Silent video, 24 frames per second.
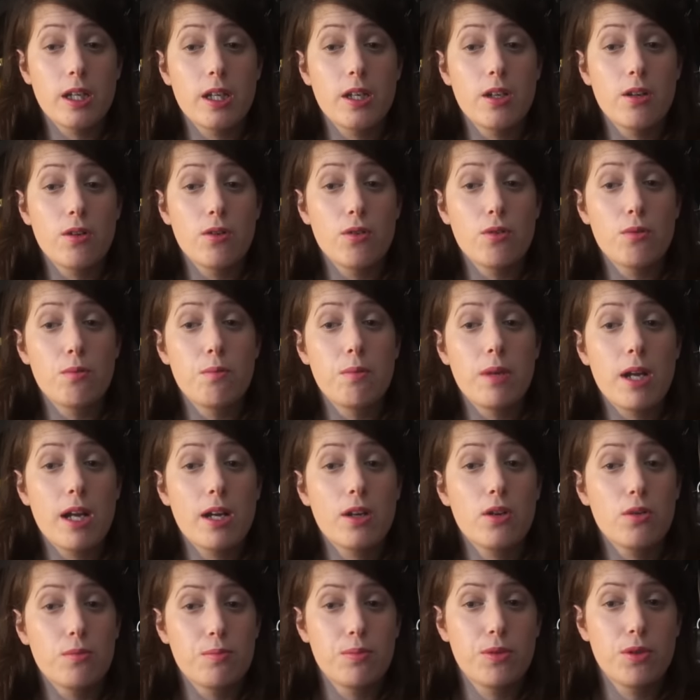et le
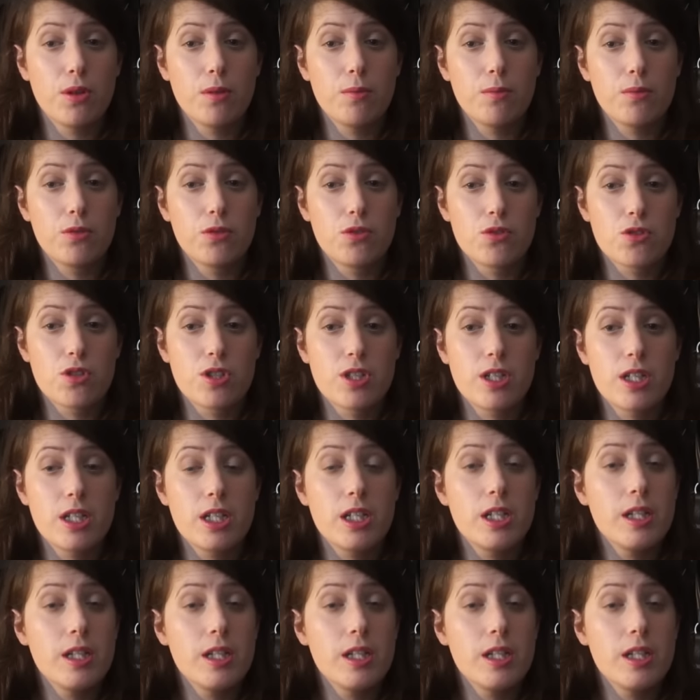Black Opium de chez